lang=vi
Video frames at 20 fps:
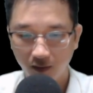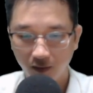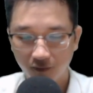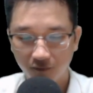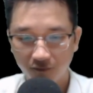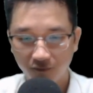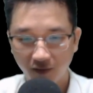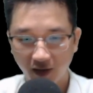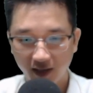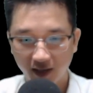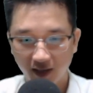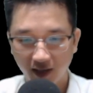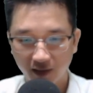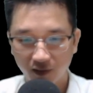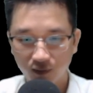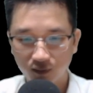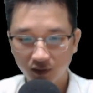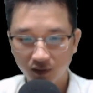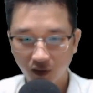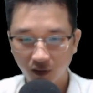Vậy là
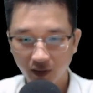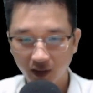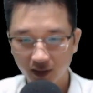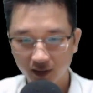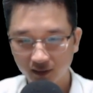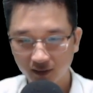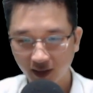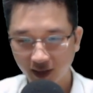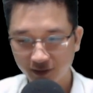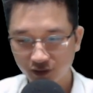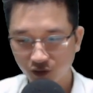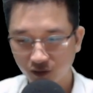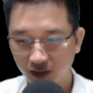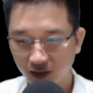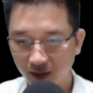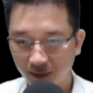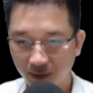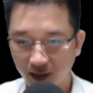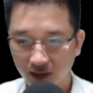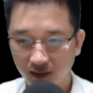đúng rồi Ta cho
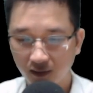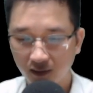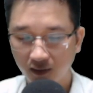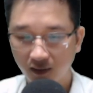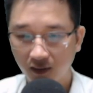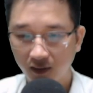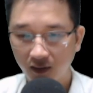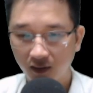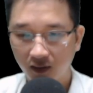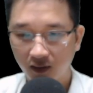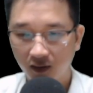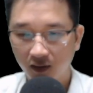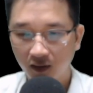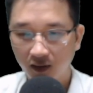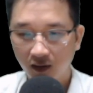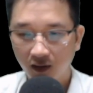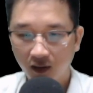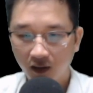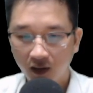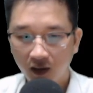người biết
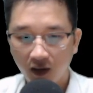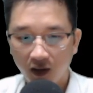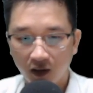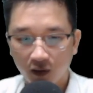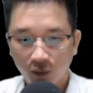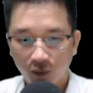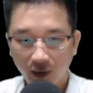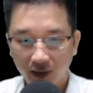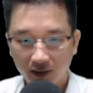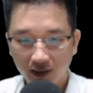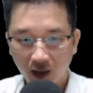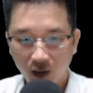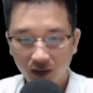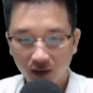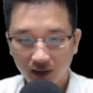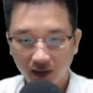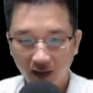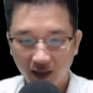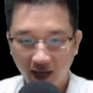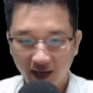Nguyệt cầu ở
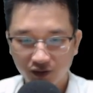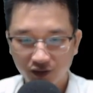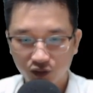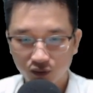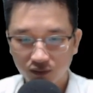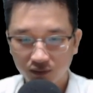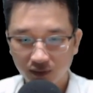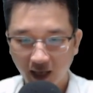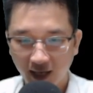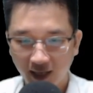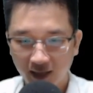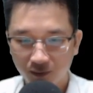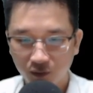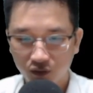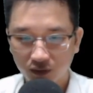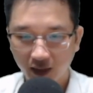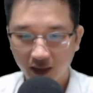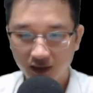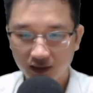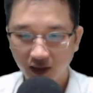thời đại chúng ta là
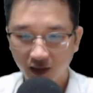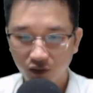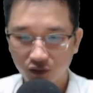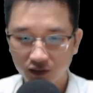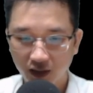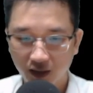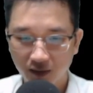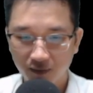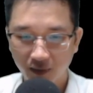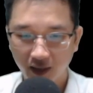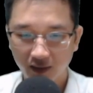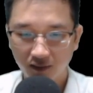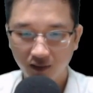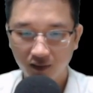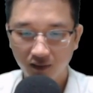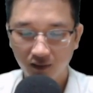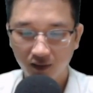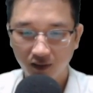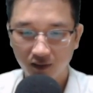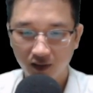một thế giới có sinh mệnh
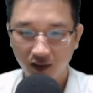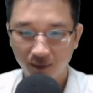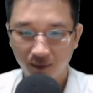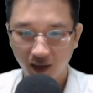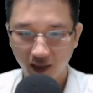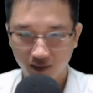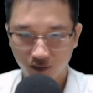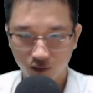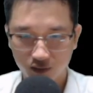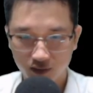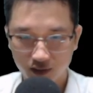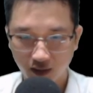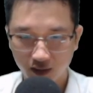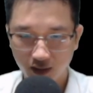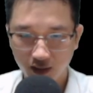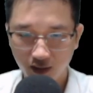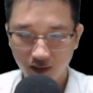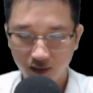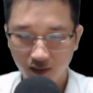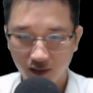tương tự như bàn cổ
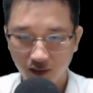giới.